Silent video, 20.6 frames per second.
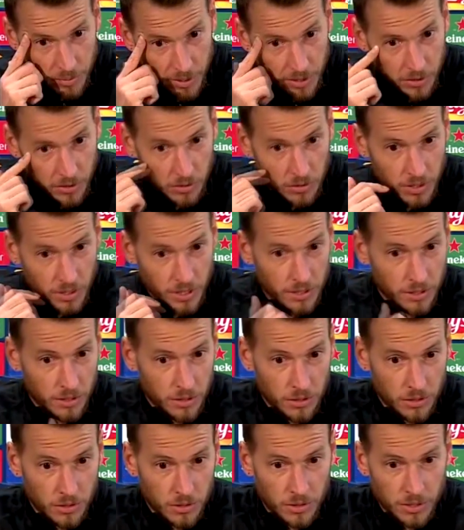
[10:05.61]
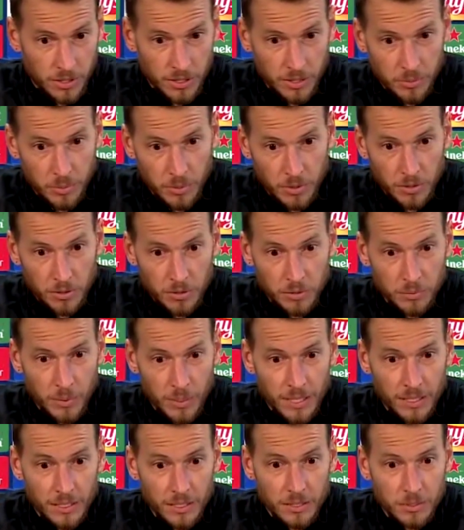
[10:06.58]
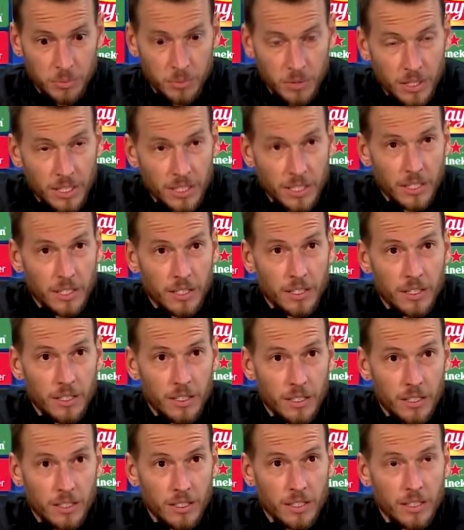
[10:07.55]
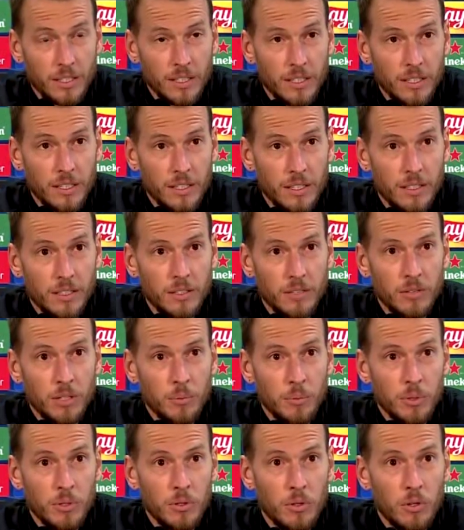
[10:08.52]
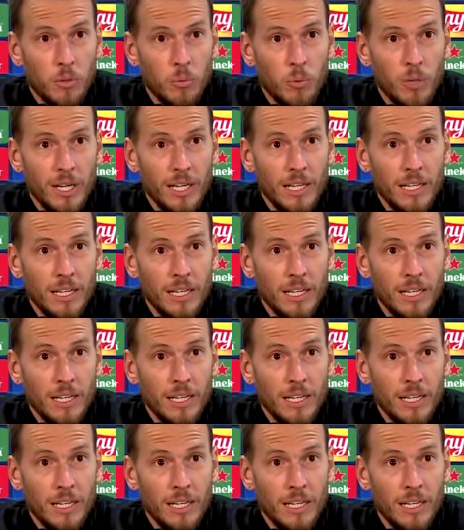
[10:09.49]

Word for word: Primero contento eh, por dos partes, por tener eh, un amigo como